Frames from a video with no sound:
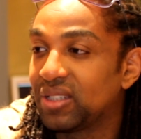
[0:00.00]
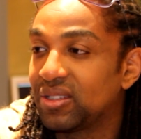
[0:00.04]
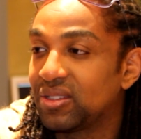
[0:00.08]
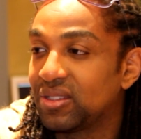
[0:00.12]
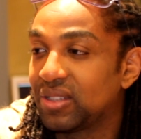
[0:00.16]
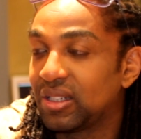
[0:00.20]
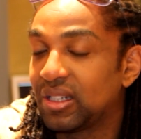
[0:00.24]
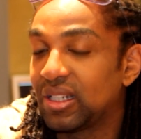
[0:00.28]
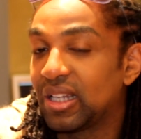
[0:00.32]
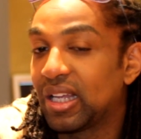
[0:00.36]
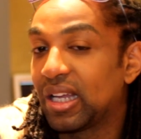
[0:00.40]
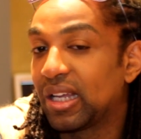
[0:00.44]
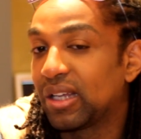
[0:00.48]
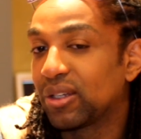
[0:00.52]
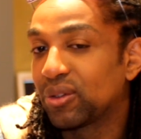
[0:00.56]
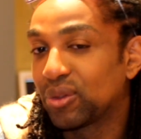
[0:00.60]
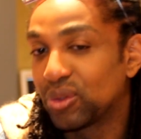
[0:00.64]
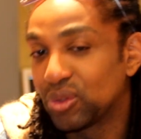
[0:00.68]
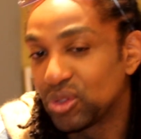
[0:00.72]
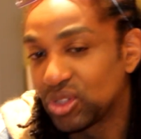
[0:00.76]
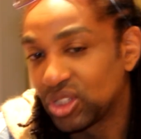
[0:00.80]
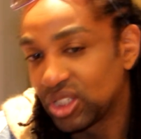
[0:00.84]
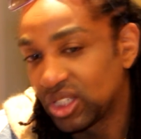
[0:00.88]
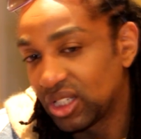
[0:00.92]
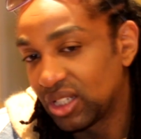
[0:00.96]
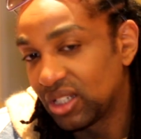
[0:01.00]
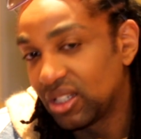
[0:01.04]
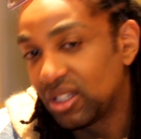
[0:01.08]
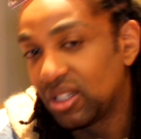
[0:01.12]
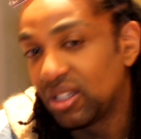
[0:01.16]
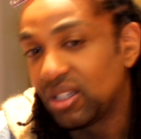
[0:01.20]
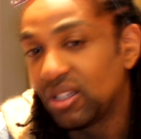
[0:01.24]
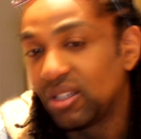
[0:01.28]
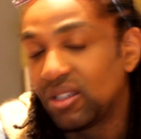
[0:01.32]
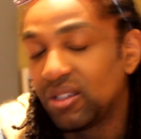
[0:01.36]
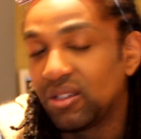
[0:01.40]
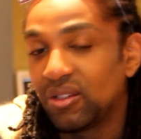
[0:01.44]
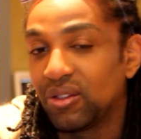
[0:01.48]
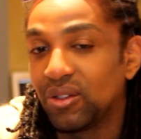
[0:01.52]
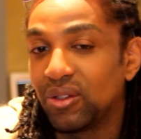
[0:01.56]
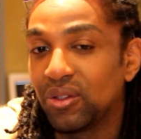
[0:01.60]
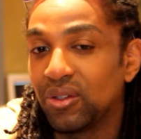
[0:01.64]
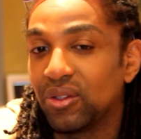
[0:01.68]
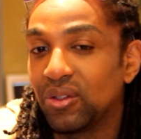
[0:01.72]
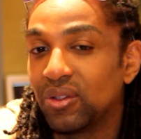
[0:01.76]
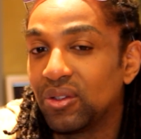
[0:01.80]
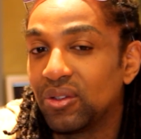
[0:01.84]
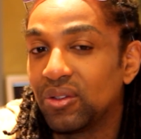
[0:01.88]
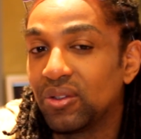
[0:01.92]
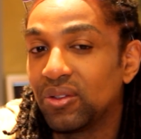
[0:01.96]
C'est là que j'ai
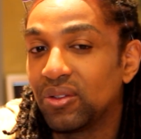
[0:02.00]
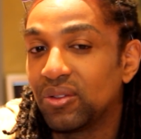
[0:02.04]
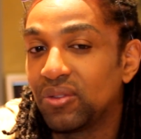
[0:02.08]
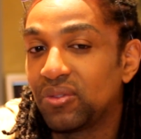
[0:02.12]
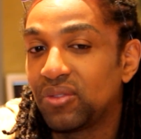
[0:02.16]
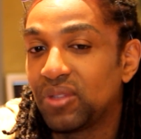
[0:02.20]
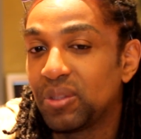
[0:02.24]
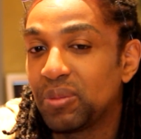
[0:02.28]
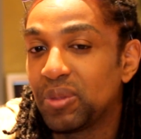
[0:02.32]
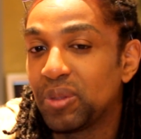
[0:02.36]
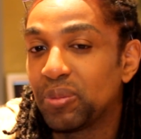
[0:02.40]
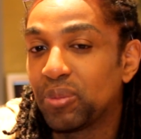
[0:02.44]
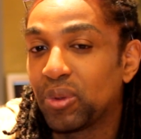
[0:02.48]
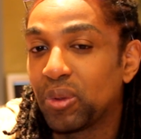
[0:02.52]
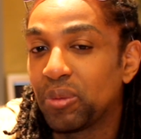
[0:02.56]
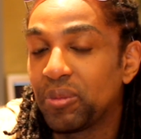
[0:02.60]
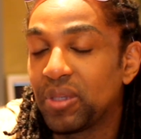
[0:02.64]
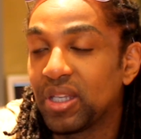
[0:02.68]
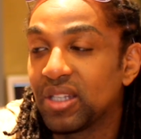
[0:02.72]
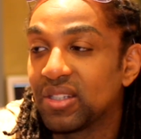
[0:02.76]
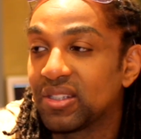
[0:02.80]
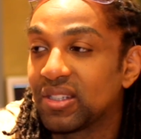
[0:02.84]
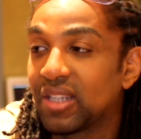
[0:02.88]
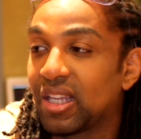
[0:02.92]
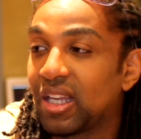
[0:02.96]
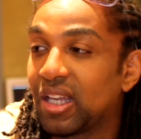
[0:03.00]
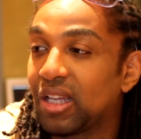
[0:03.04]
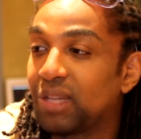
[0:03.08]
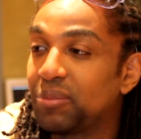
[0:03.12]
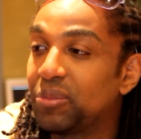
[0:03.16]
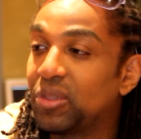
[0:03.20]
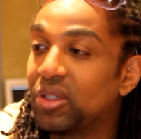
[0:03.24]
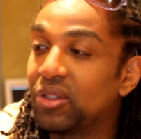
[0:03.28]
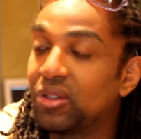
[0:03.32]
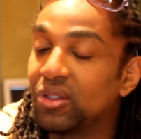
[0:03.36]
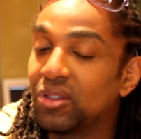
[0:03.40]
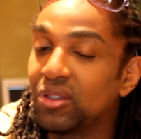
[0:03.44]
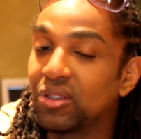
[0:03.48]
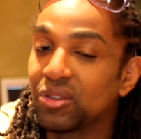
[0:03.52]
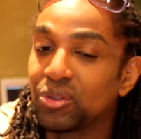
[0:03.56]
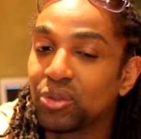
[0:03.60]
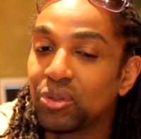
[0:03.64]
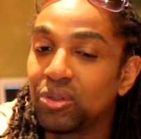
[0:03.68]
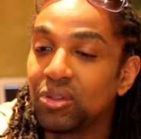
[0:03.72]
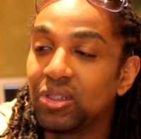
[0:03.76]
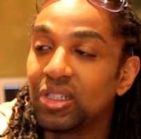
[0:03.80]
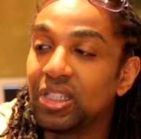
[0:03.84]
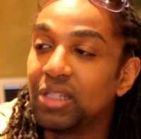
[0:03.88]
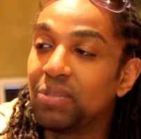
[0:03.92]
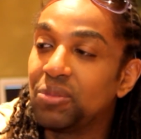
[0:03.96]
euh, fait mes premières armes euh, entre
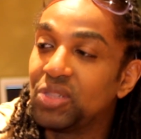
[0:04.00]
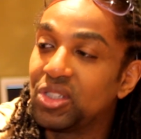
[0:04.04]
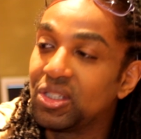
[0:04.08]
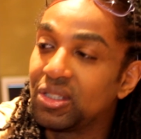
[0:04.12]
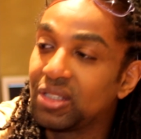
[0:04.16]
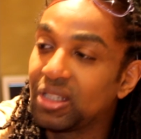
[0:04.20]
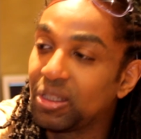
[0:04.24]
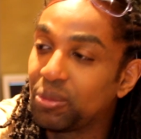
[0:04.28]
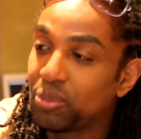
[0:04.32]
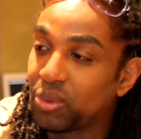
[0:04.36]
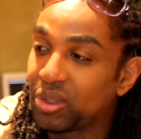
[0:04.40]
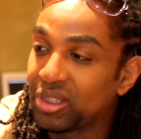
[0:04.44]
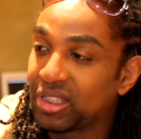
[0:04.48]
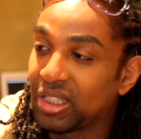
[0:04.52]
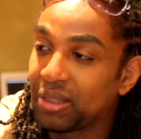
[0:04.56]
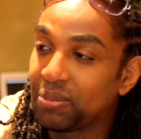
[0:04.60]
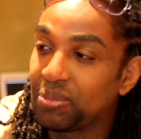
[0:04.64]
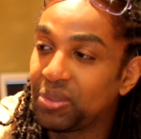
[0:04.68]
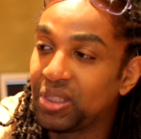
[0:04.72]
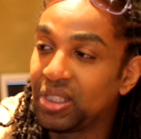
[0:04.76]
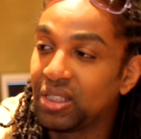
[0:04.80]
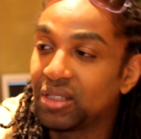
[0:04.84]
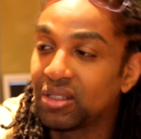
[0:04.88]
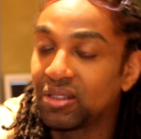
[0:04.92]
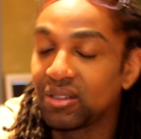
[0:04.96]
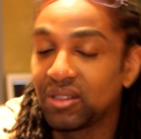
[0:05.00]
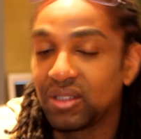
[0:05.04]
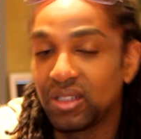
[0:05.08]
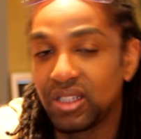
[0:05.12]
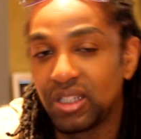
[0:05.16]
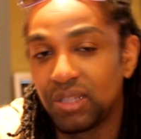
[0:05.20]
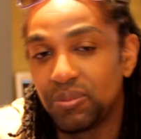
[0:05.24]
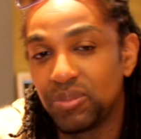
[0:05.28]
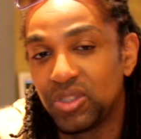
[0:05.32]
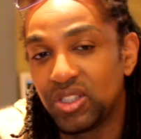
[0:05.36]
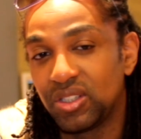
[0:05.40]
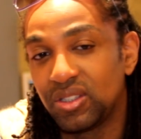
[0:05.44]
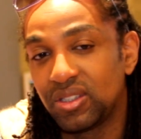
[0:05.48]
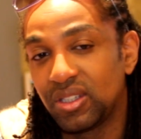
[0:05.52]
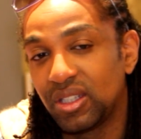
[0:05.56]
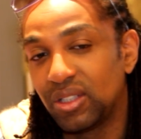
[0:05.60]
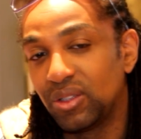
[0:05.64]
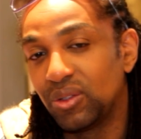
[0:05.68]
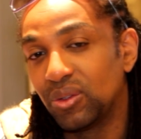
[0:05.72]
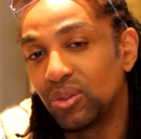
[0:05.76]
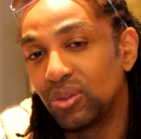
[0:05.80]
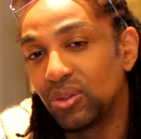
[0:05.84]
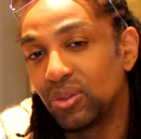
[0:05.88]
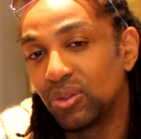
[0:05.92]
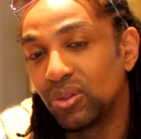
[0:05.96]
les MJC de Pointe-à-Pitre, les MJC
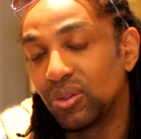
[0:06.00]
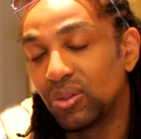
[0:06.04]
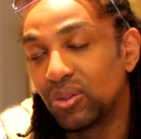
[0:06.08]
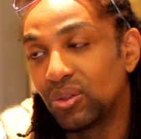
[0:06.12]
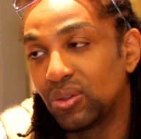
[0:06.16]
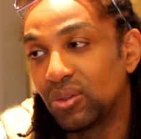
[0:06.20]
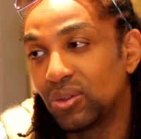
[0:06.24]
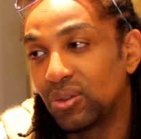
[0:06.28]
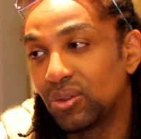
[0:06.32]
de,